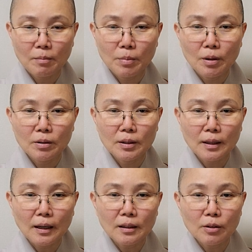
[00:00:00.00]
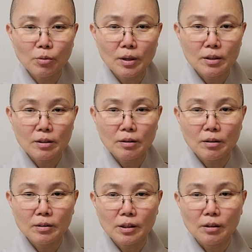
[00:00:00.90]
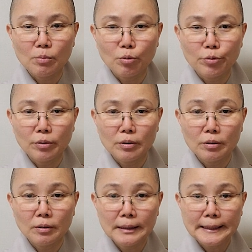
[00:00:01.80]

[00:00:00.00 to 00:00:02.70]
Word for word: 병이 낫기 위해서 책을 보는 거죠.